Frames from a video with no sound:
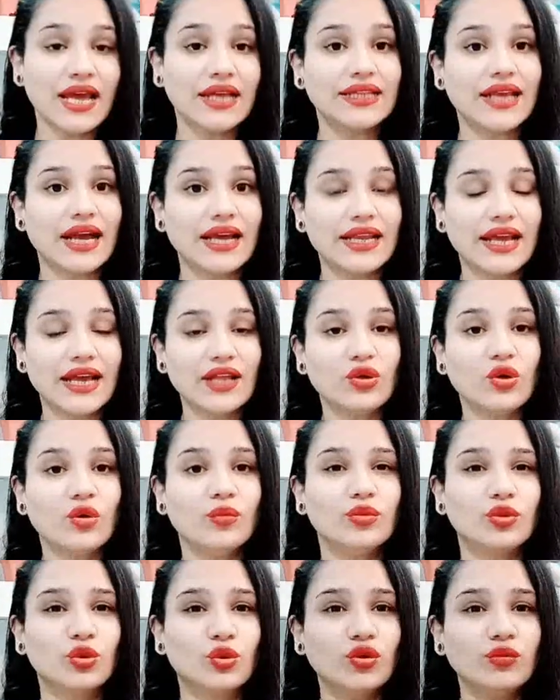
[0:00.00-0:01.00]
تعليقاتكم
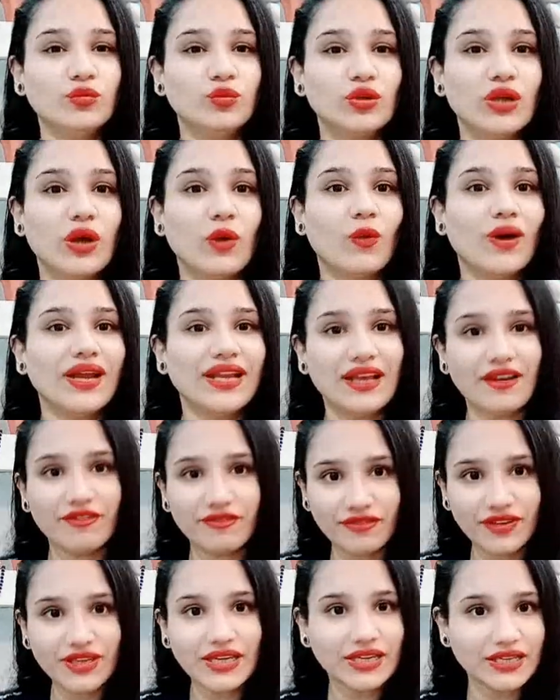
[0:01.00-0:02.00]
بتكون ملونه
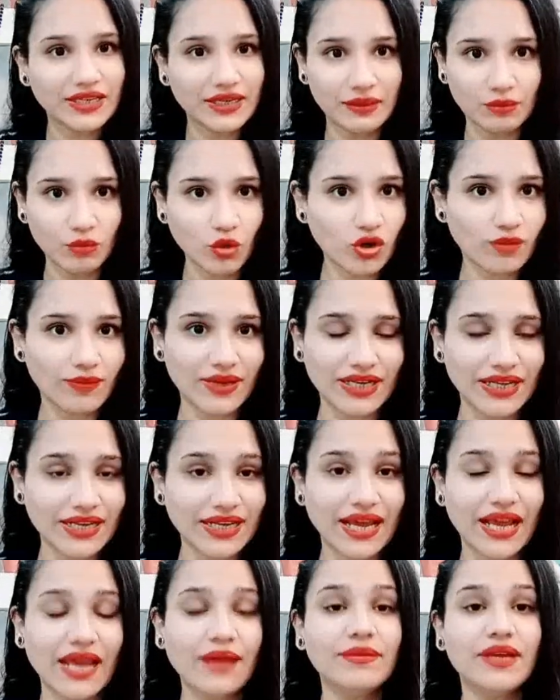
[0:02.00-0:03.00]
في المجمل
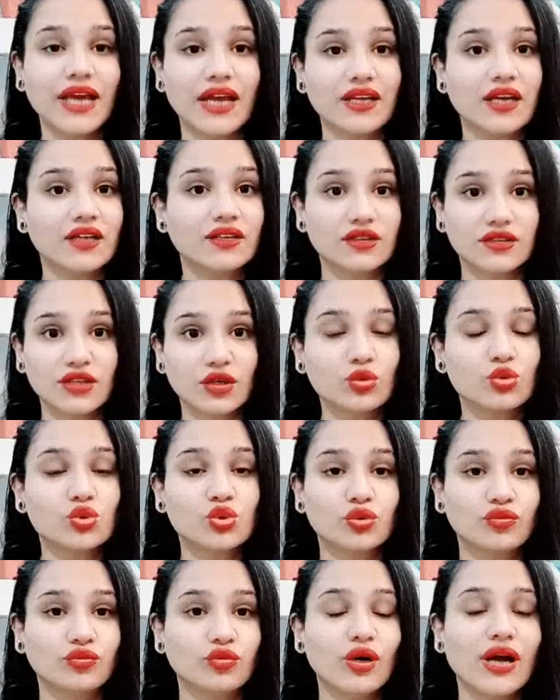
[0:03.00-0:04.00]
العام يعني هتقدروا
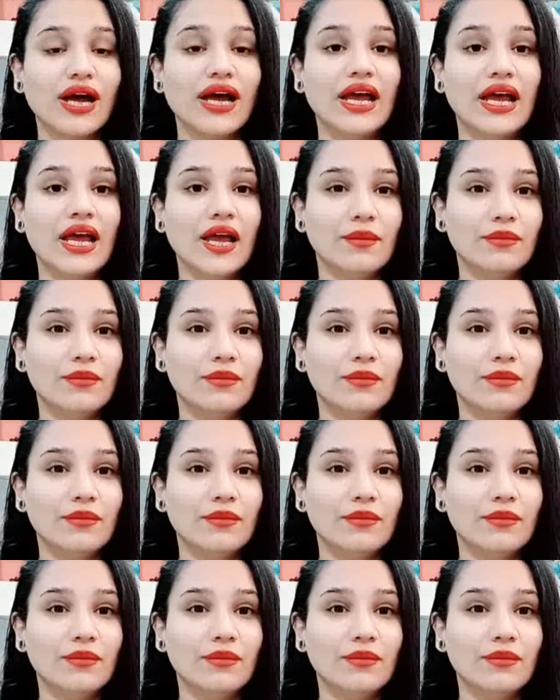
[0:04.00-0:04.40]
تشوفوها